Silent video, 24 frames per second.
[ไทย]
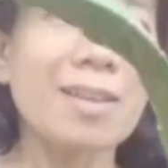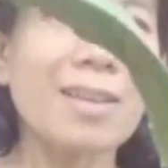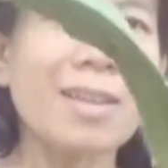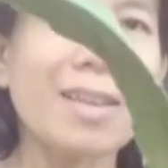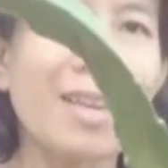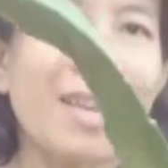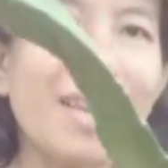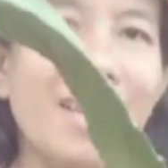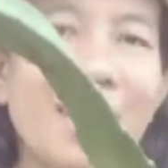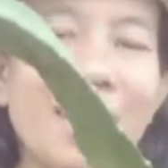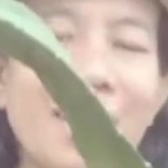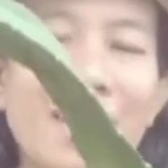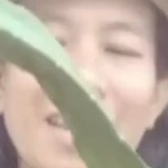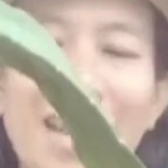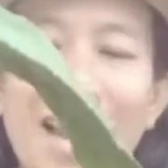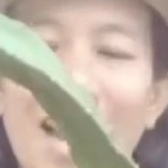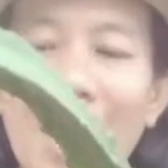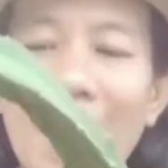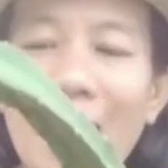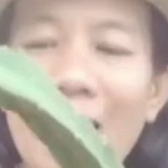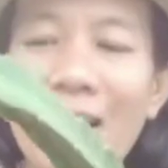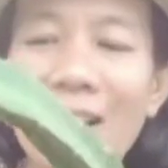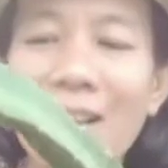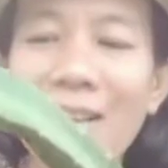นี่นะ
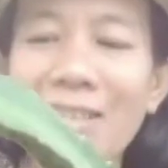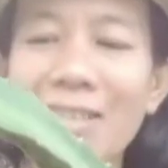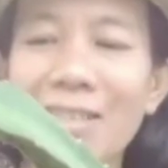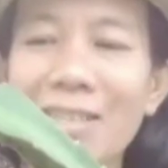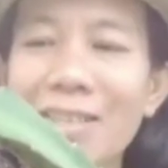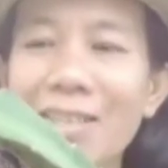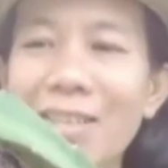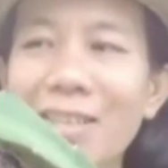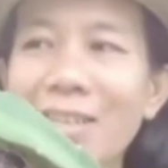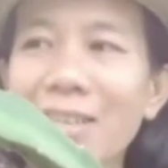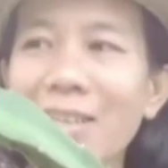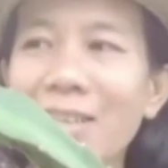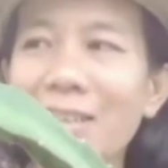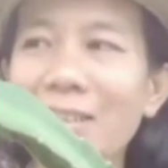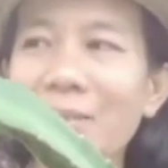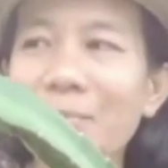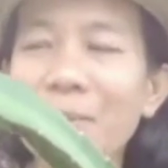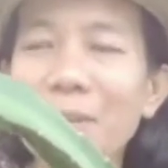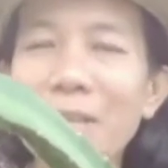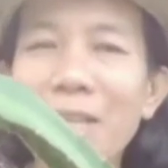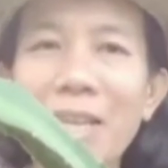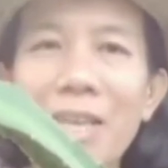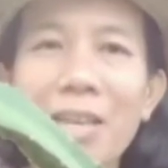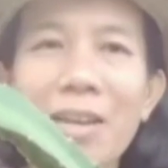คะ ซึ่ง
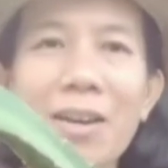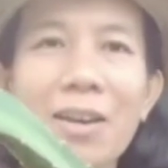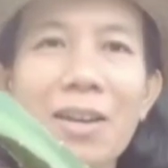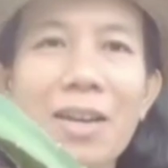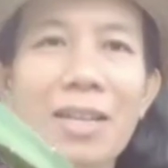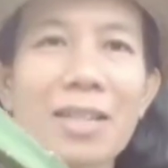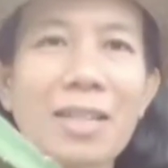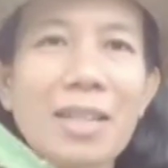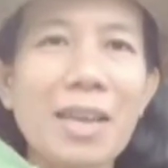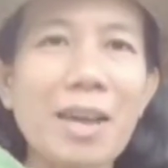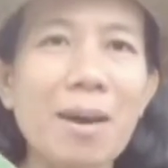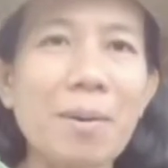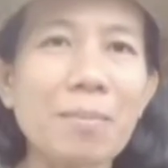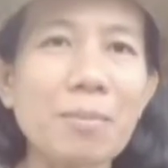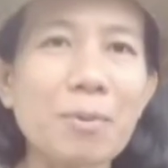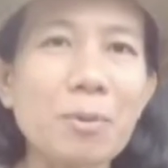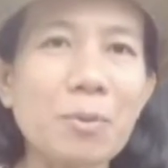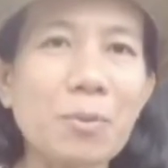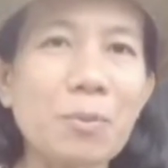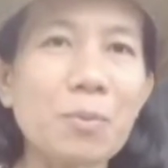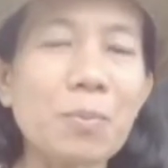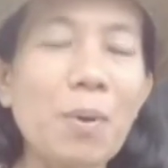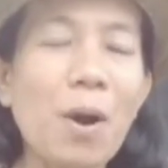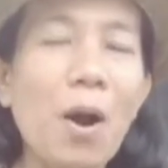พี่ตีก็ได้เตรียม
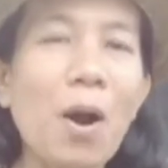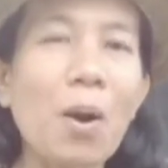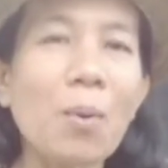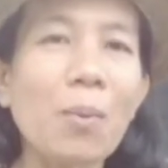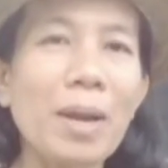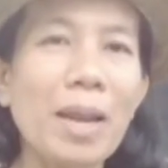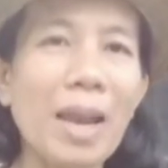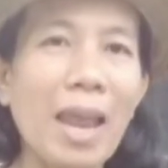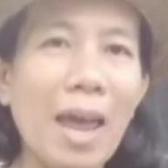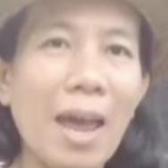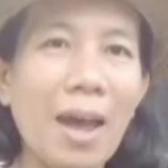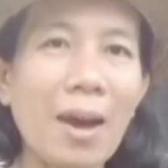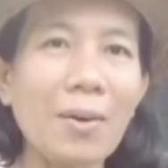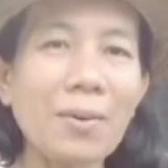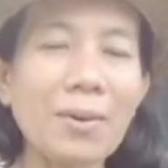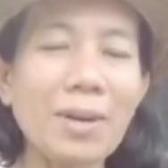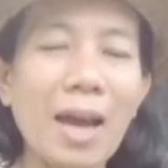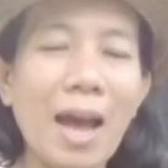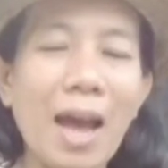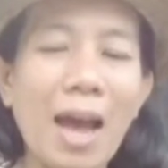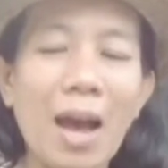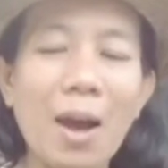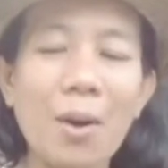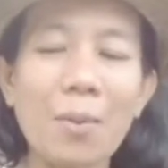ถุงเพาะไว้แล้ว
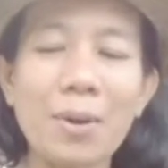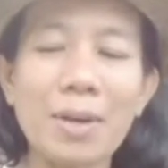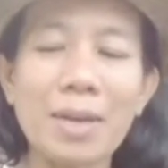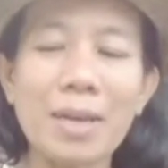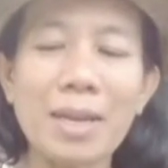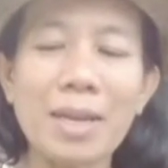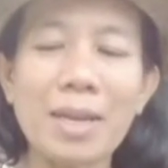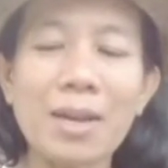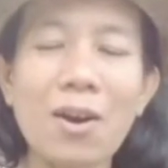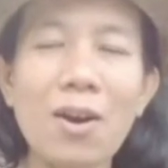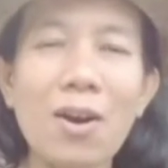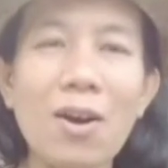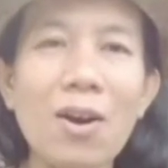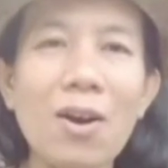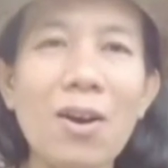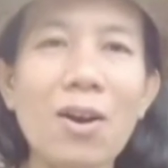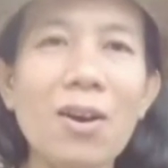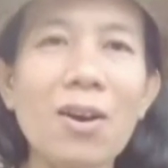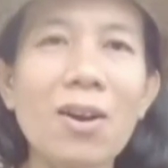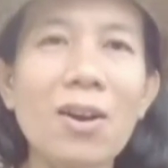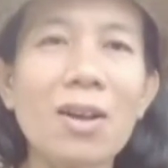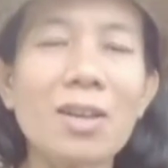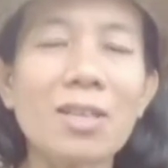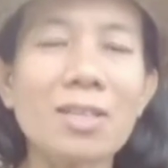นะคะ วันนี้ก็
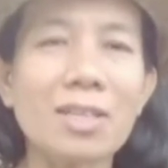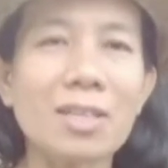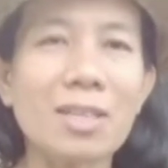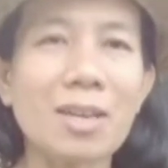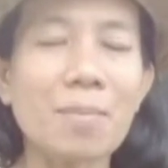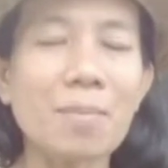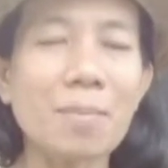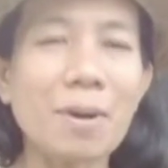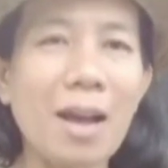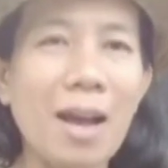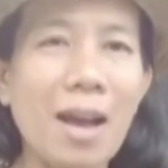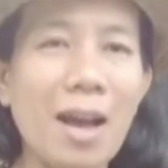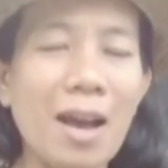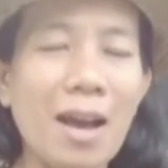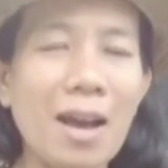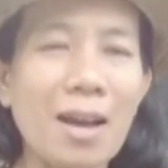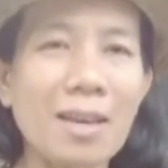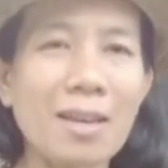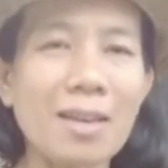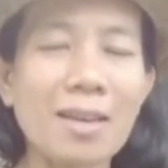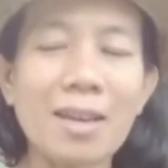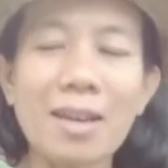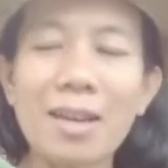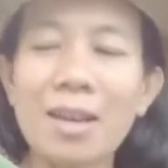จะทำการ
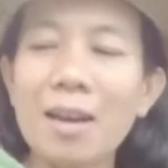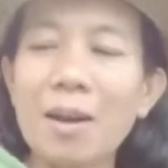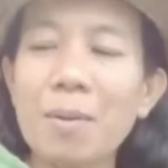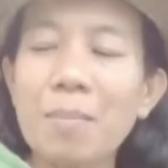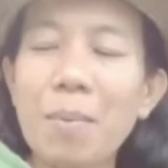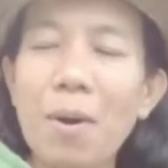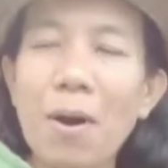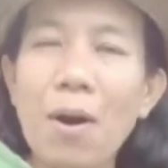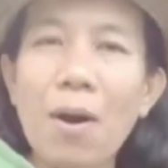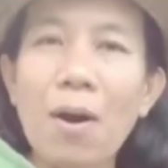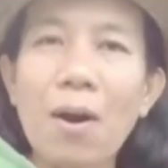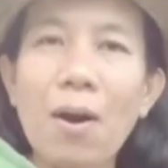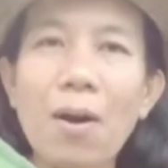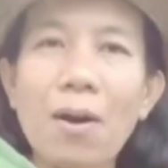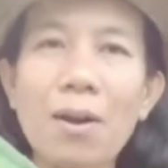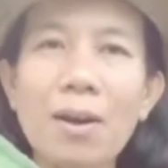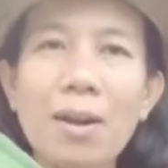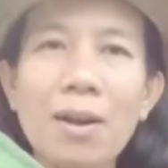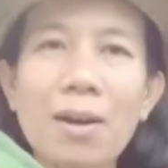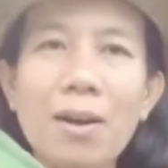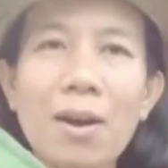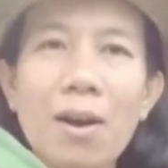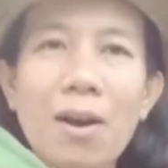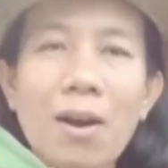เพาะ
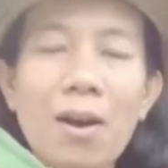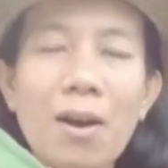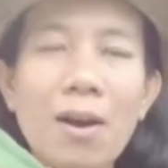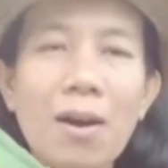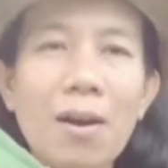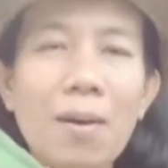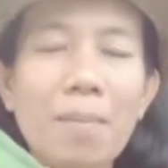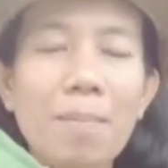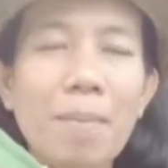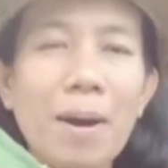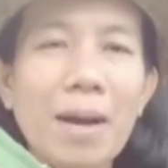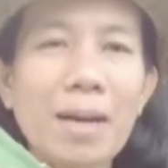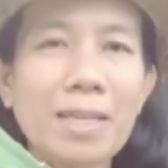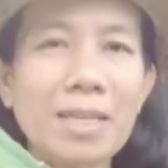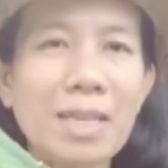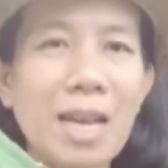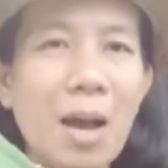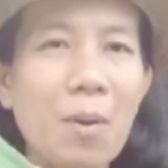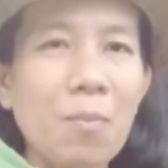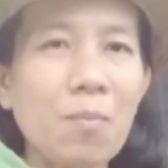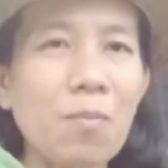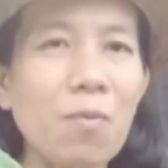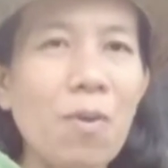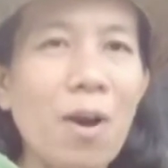แล้วก็ปัก
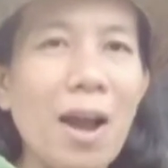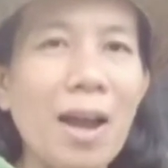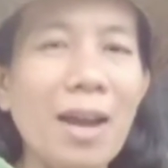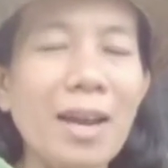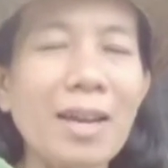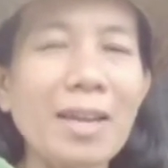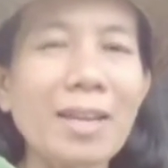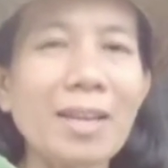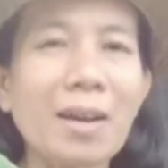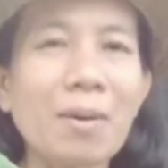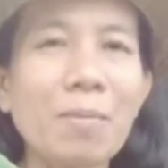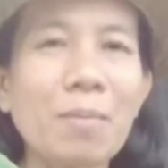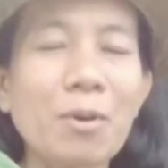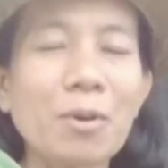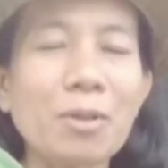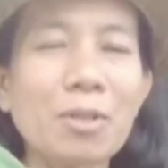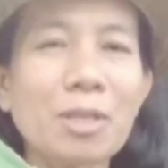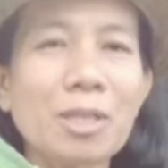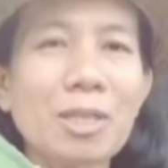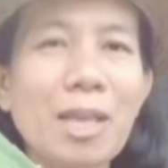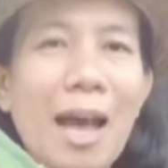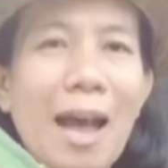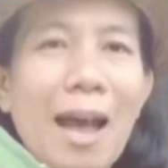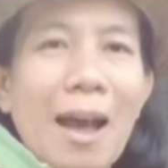ชำไว้ทั้งหมด
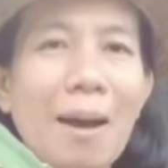3